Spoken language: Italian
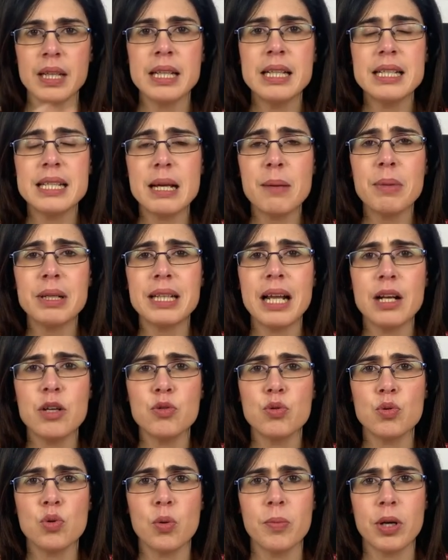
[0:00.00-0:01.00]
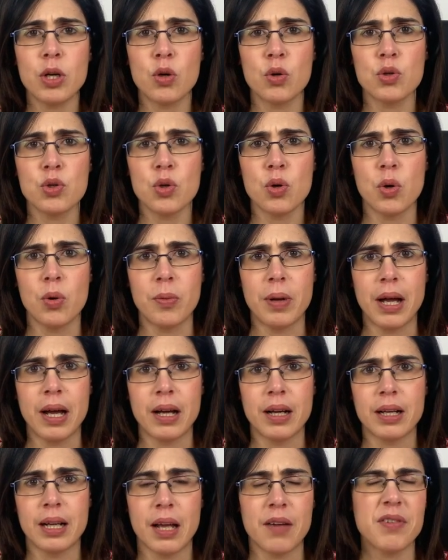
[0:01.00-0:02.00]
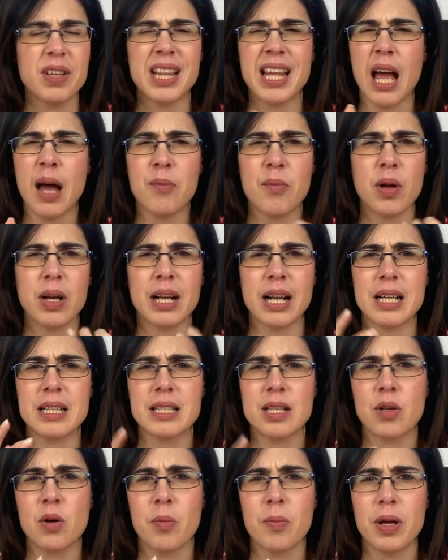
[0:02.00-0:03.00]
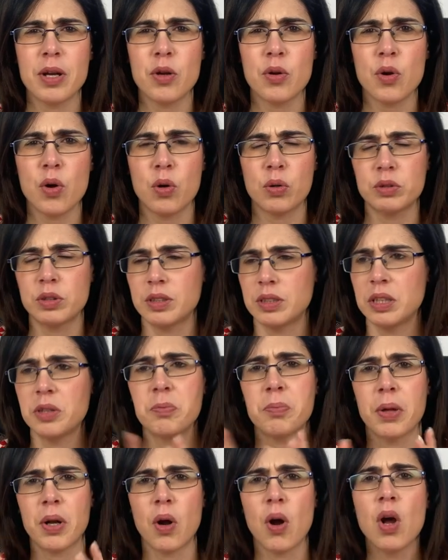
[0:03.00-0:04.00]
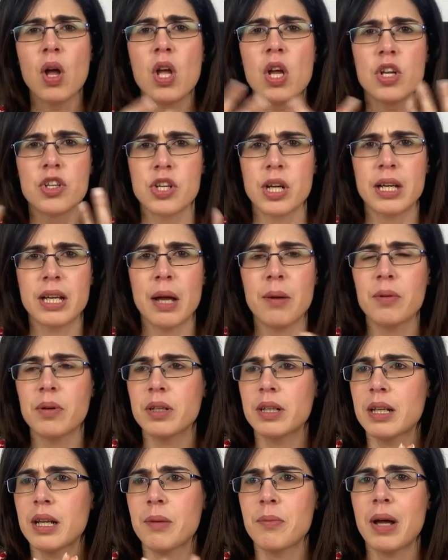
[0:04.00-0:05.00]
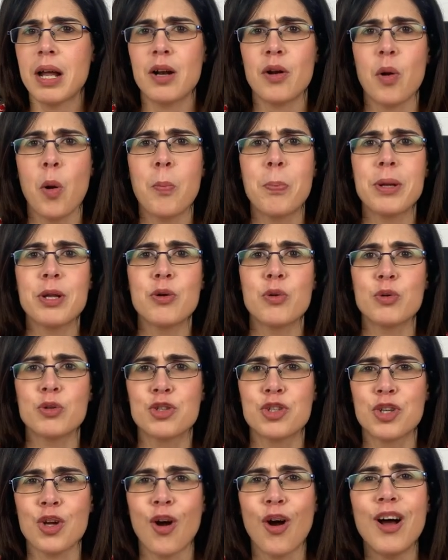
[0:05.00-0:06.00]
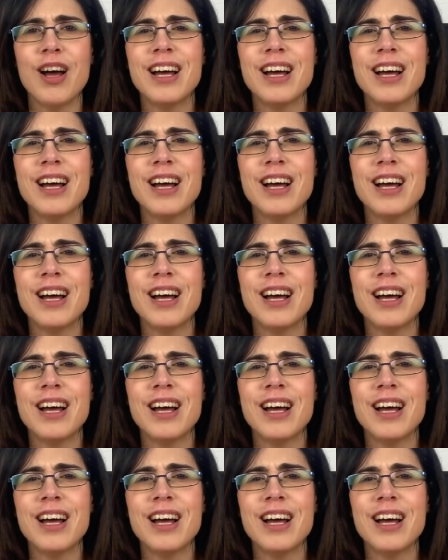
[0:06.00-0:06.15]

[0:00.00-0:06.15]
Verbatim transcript: Iniziamo a dargli un nome e cognome anche, evitiamo il classico Mario Rossi, però cerchiamo di chiamarlo Pinuccio,